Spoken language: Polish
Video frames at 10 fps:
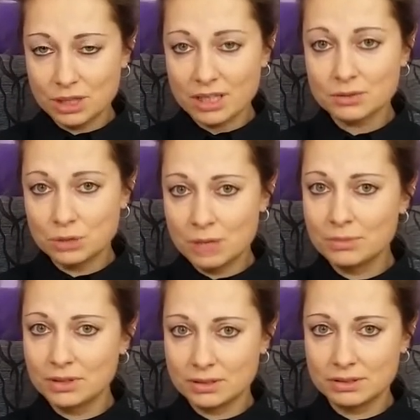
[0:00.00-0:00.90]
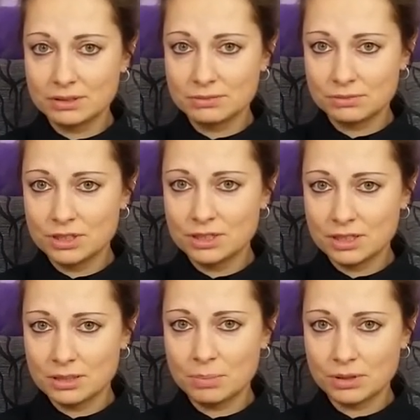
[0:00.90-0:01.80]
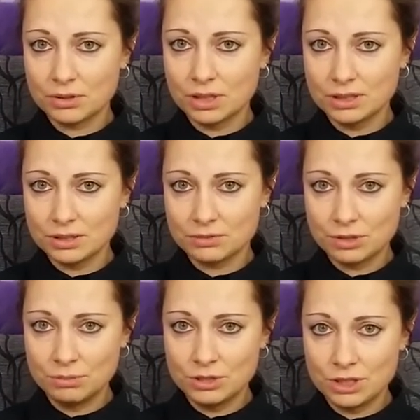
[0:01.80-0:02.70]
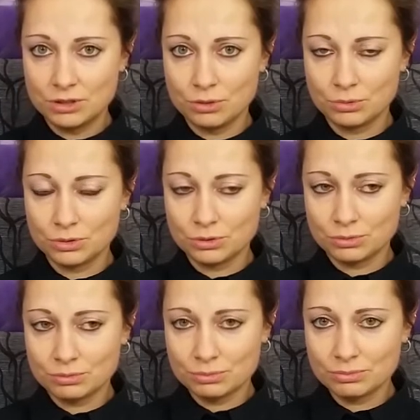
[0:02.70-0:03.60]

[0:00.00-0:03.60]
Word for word: przekazujemy wszystkie te patogeny swoim dzieciom. No,